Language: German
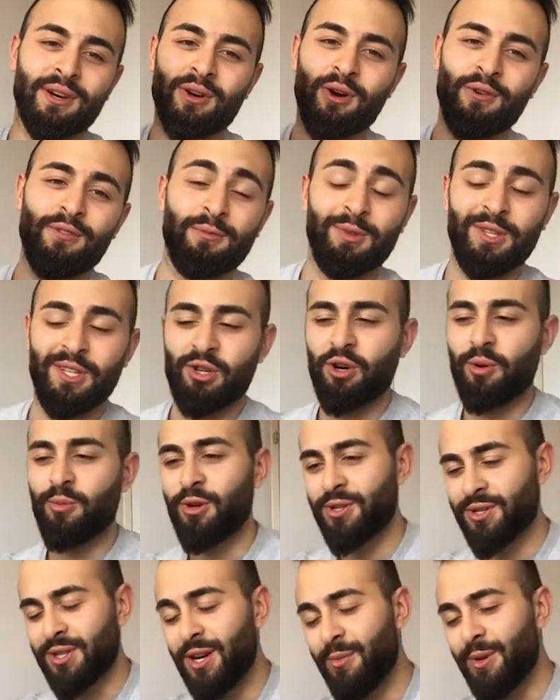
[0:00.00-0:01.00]
Verkauf im
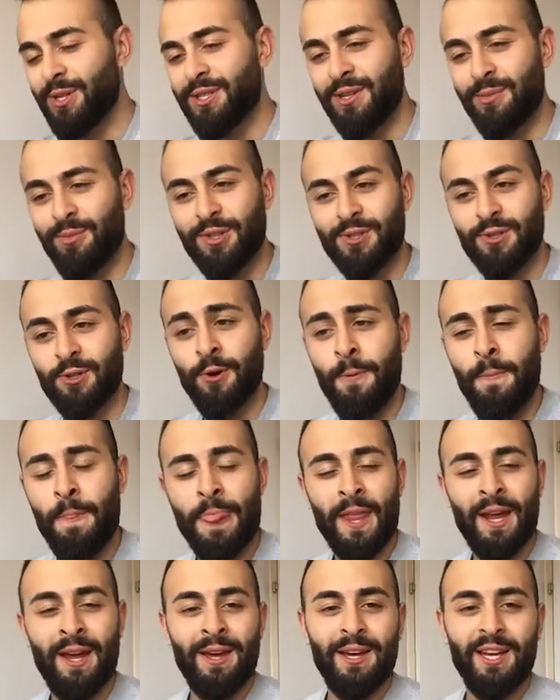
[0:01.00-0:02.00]
E-Commerce damals nämlich so.
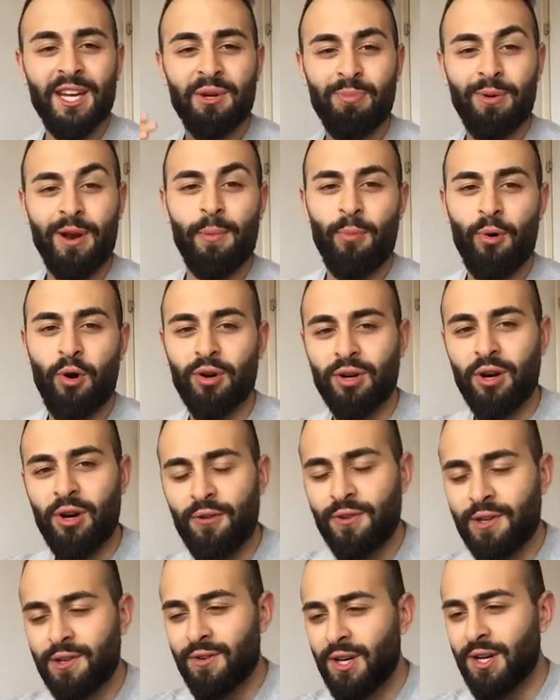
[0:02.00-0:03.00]
Ich bin am Morgen
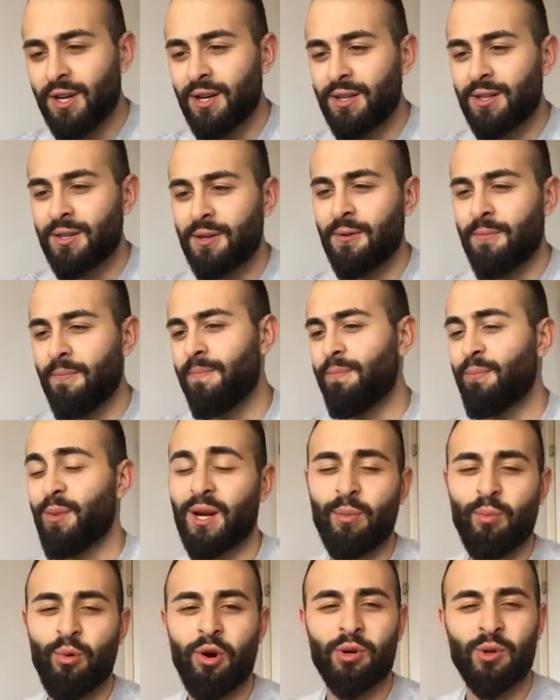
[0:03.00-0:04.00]
aufgewacht,
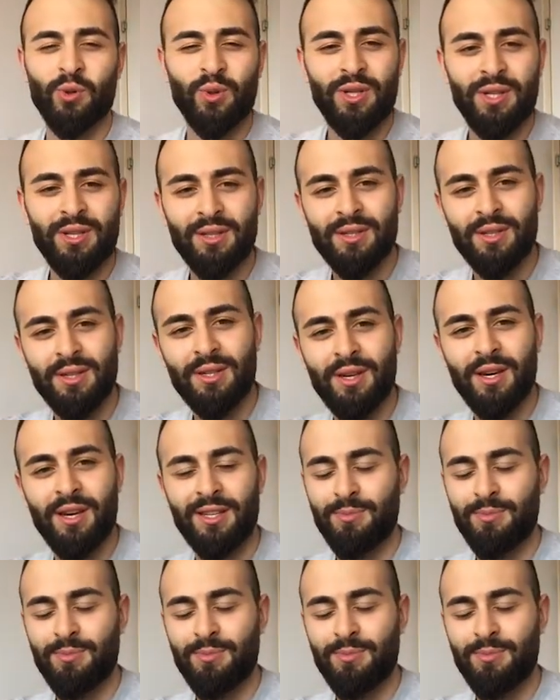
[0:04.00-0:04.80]
meine Morgenroutine ist, ich gehe